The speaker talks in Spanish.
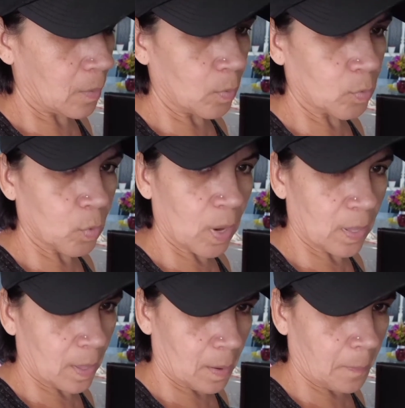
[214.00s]

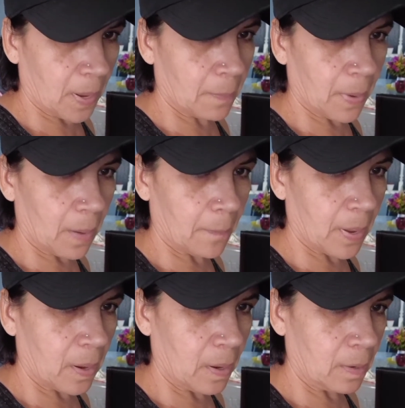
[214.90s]
revoltura del papa el
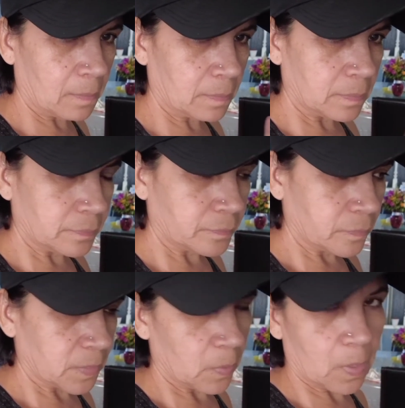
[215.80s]
pan,
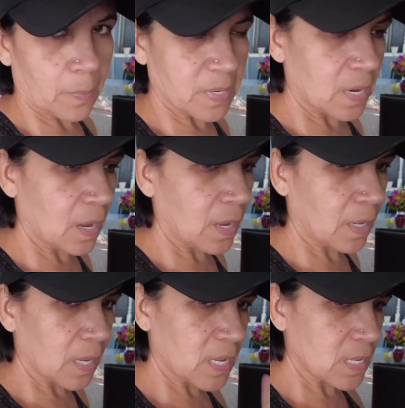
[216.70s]
bueno, pues las
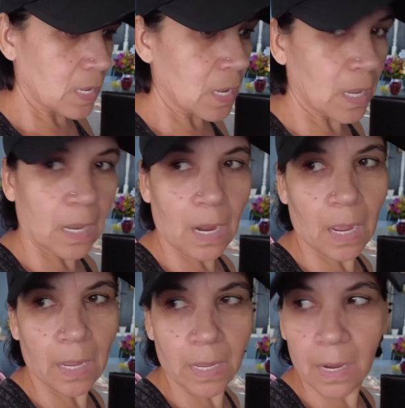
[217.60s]
galletas y
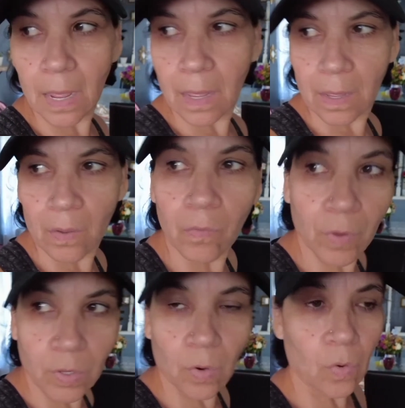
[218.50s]
la gallina
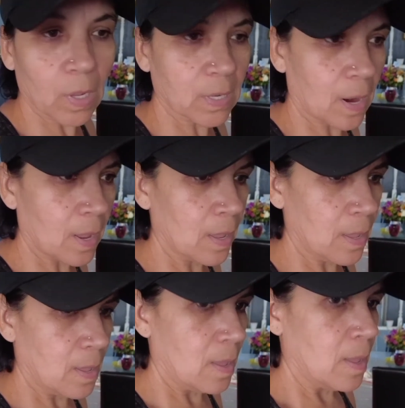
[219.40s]
fue todo lo que
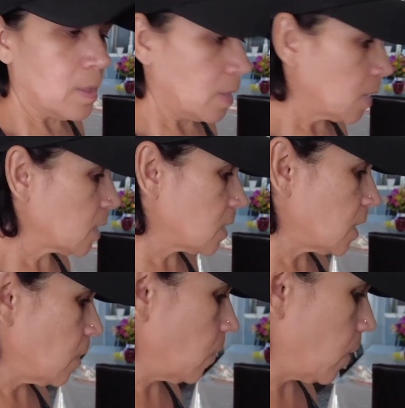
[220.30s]
traje.
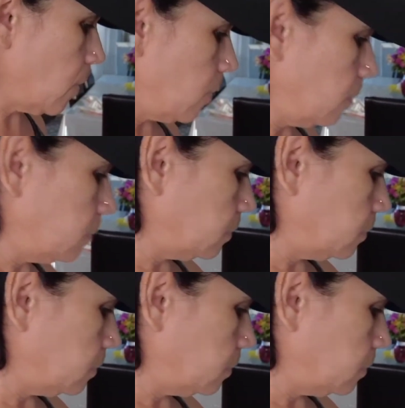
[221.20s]
Así que bueno.